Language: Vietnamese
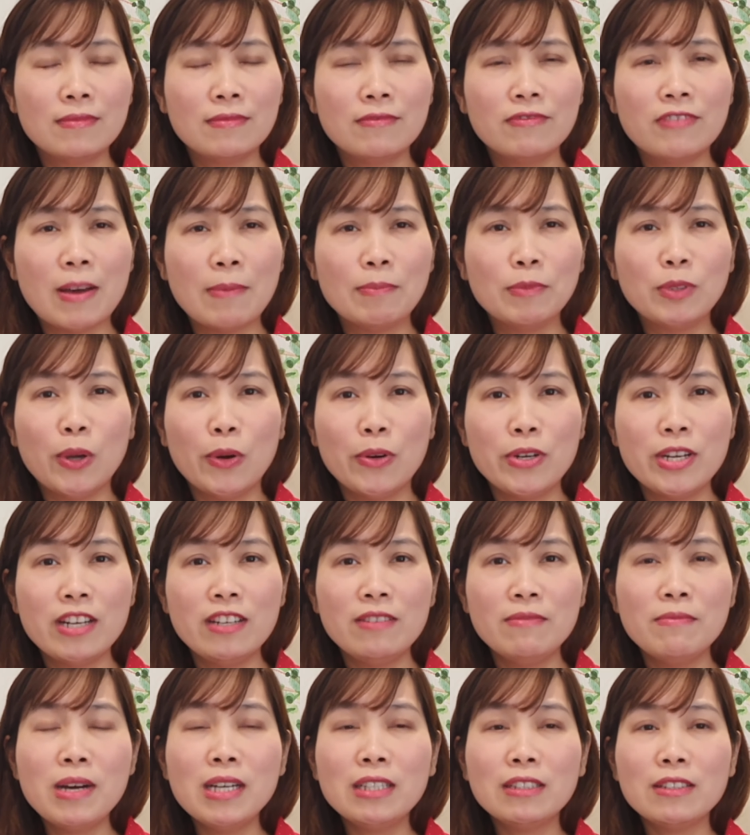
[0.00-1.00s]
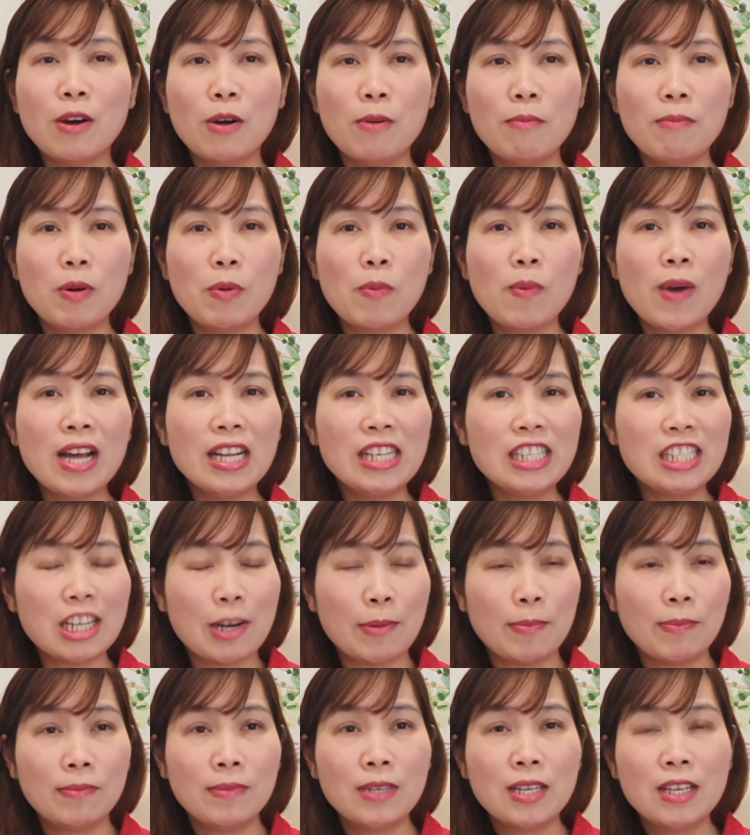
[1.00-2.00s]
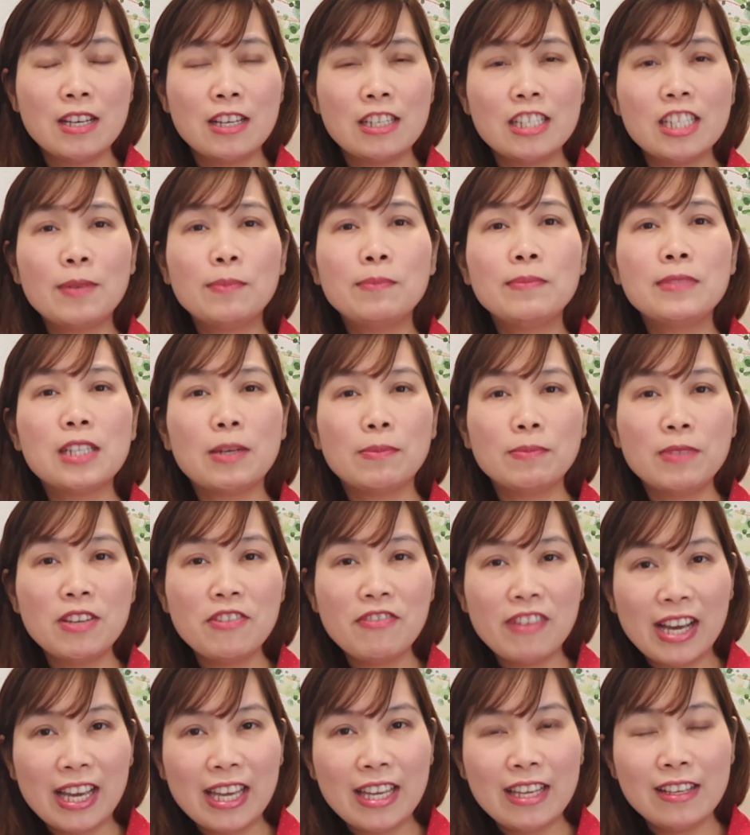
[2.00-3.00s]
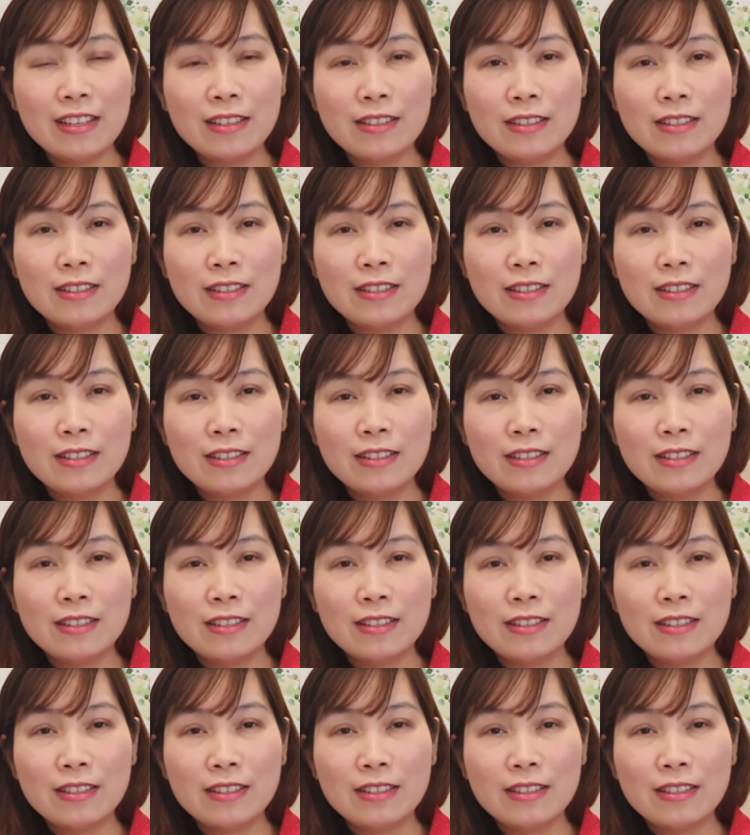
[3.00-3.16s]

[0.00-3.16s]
phạm tội đến mức độ mà quá trọng trầm trọng như vậy